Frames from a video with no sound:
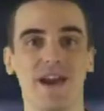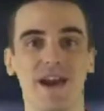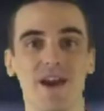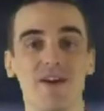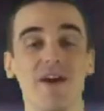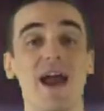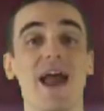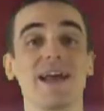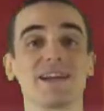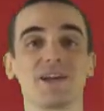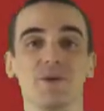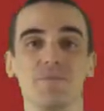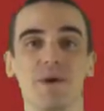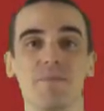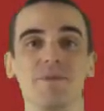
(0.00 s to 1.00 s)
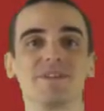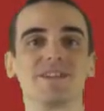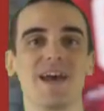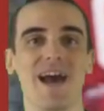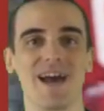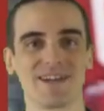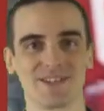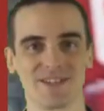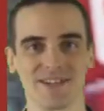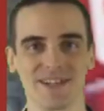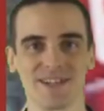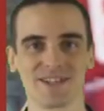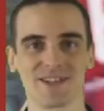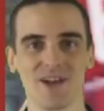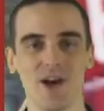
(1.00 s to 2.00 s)
O treinador deverá esboçar o
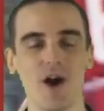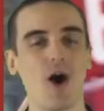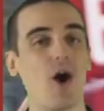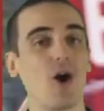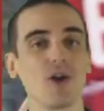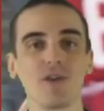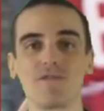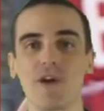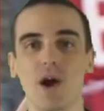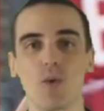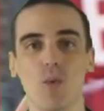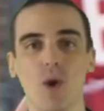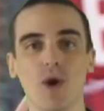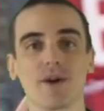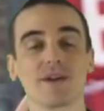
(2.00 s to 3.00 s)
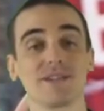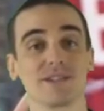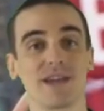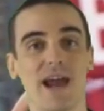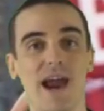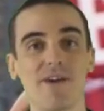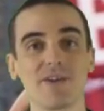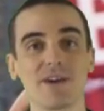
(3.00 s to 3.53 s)
time nos próximos treinamentos para